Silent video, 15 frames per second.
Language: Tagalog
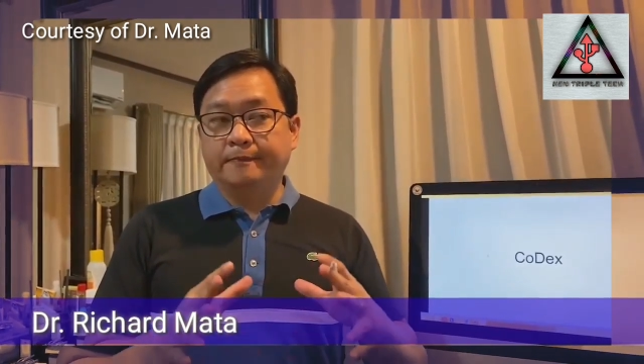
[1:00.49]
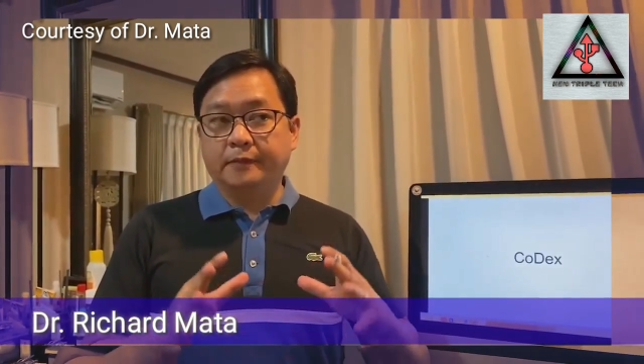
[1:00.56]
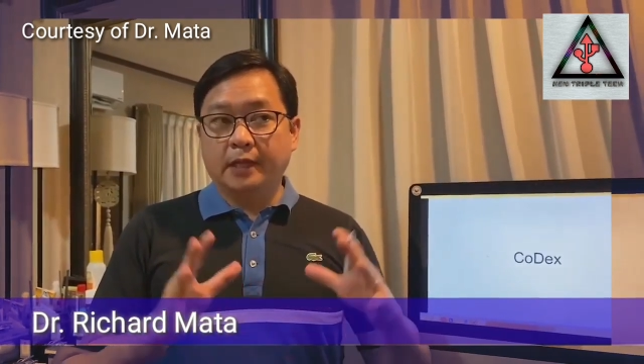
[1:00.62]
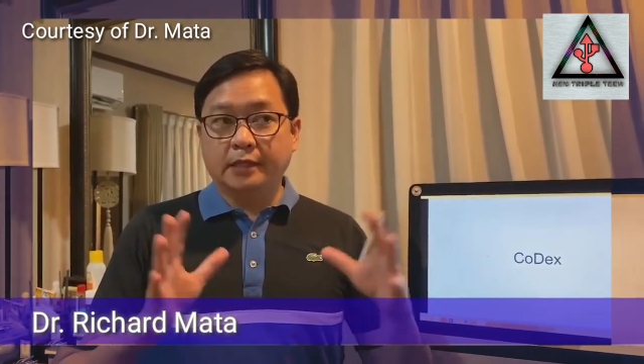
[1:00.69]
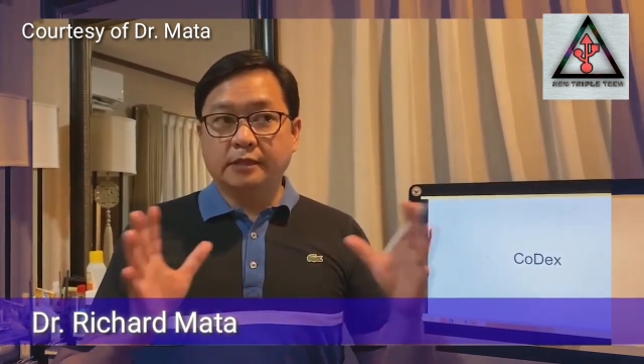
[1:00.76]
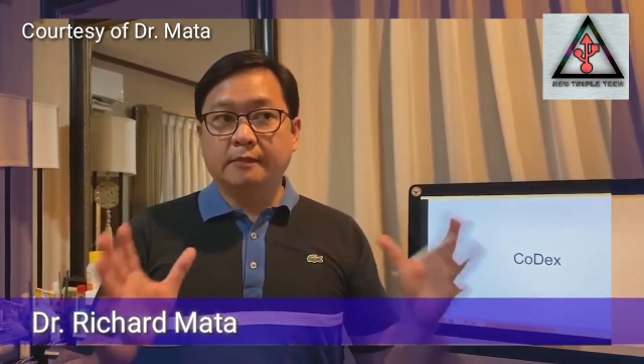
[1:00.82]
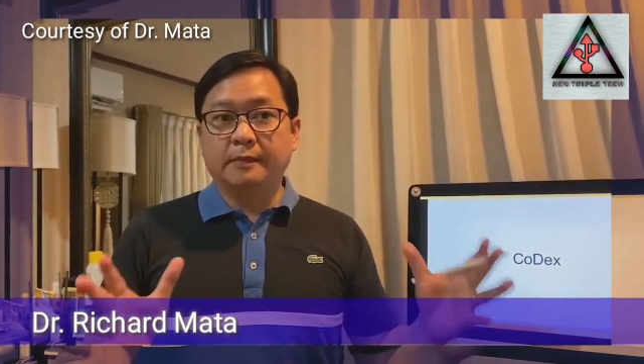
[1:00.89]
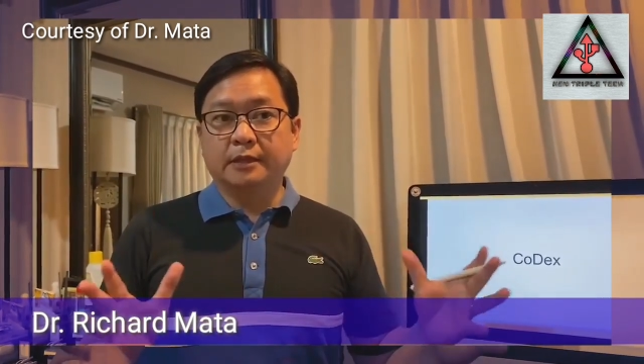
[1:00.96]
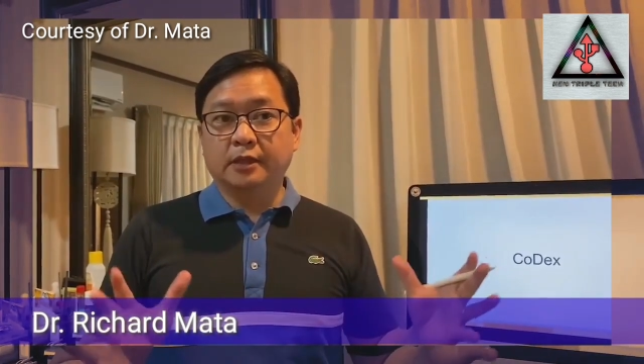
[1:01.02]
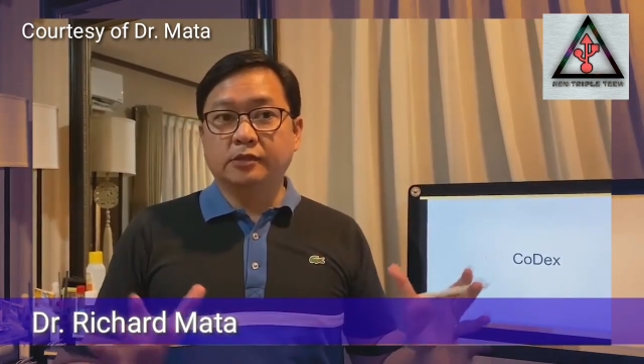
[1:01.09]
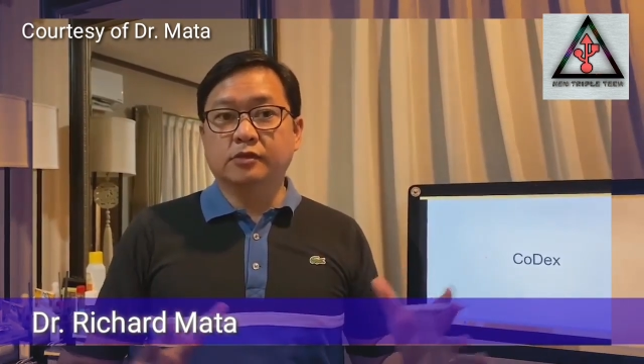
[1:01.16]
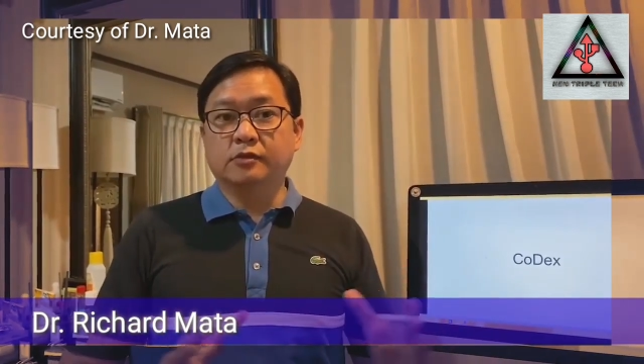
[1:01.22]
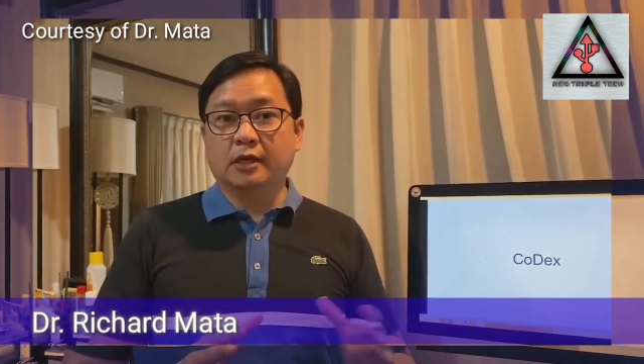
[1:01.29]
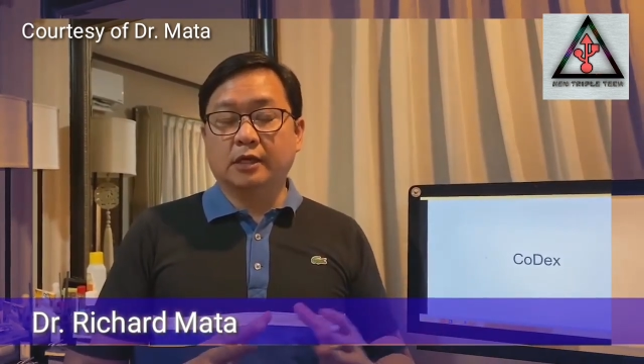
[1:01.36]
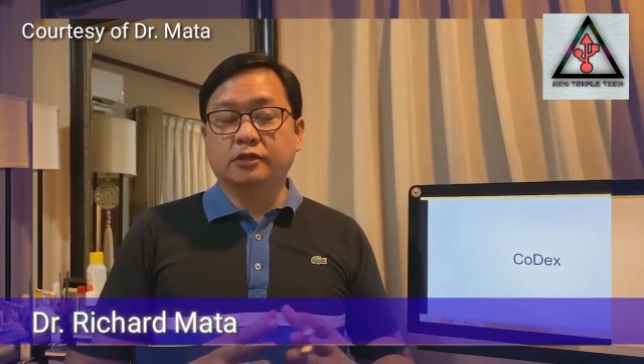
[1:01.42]

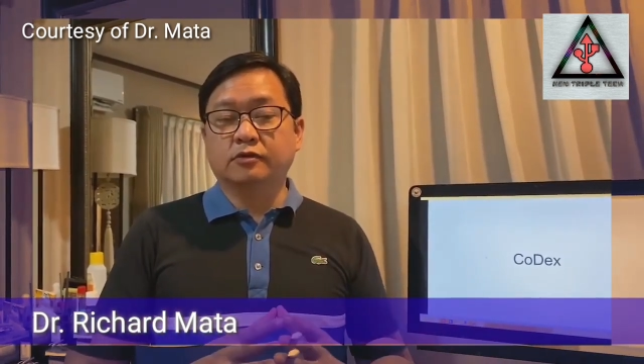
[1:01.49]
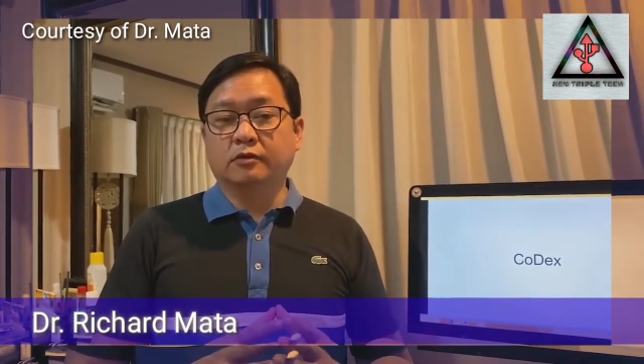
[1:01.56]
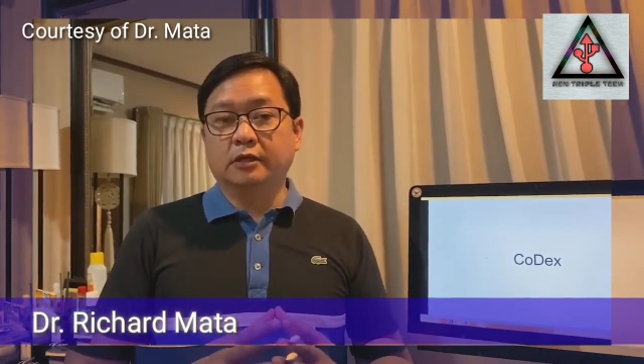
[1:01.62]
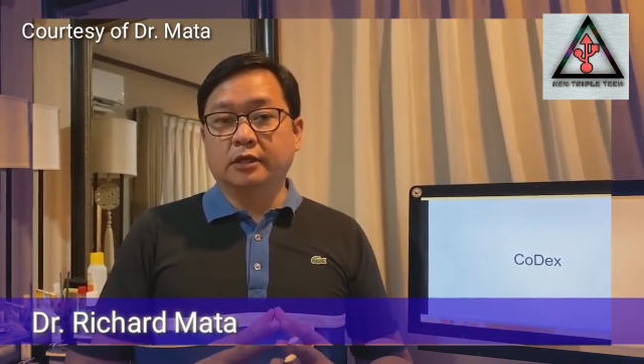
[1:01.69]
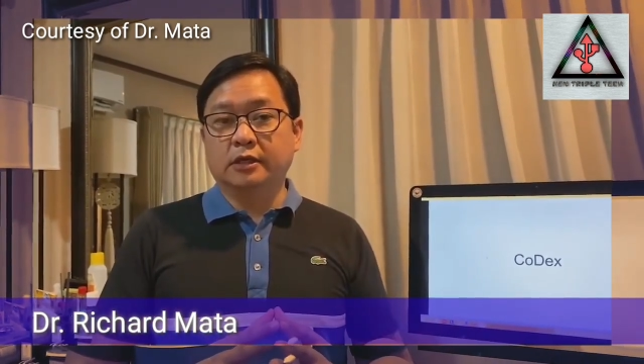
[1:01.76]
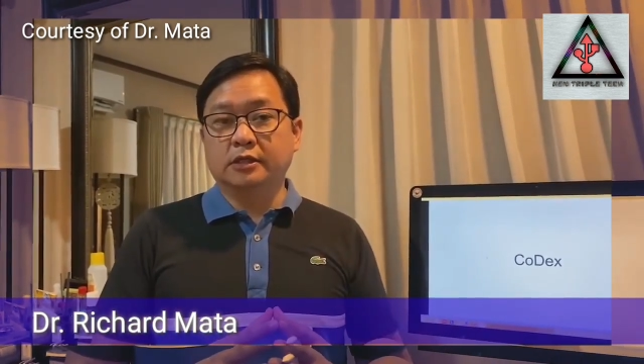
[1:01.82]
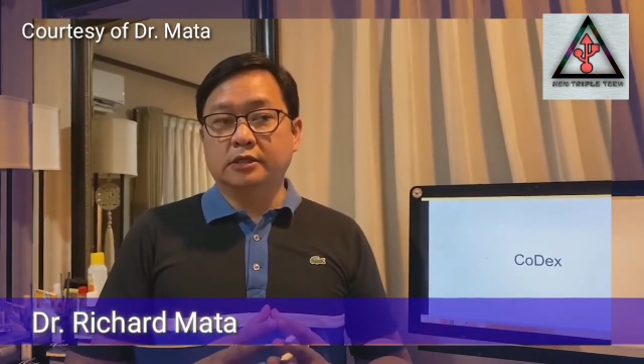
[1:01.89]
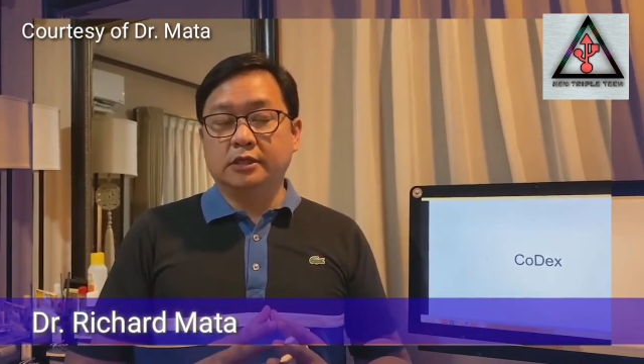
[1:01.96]
dexamethasone actually is